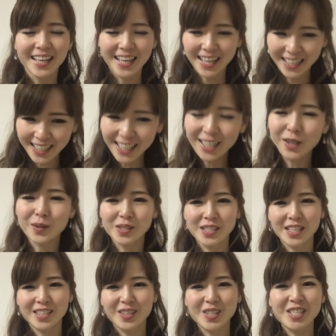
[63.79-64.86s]
リードし
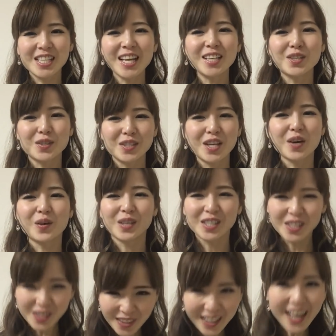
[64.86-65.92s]
て、そして女性を一
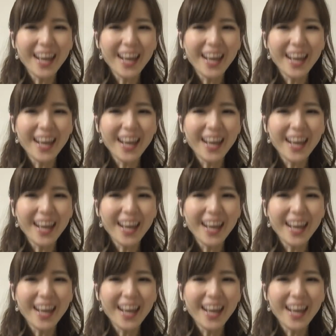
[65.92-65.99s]
瞬